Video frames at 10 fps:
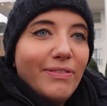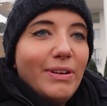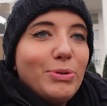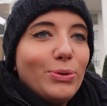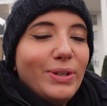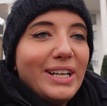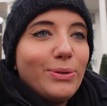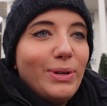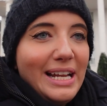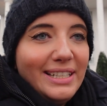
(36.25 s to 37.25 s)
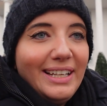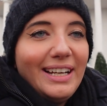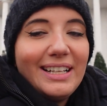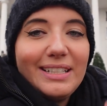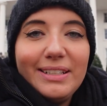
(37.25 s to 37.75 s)
Wir besuchen das Rolantica,
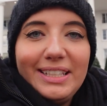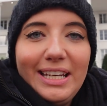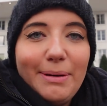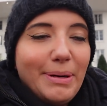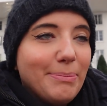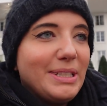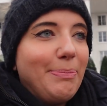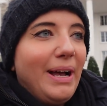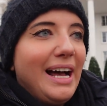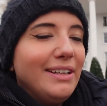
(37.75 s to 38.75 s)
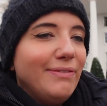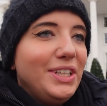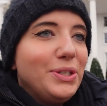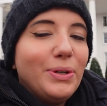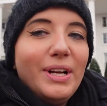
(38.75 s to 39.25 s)
das seht ihr aber im separaten
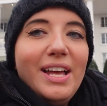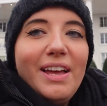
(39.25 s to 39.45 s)
Video.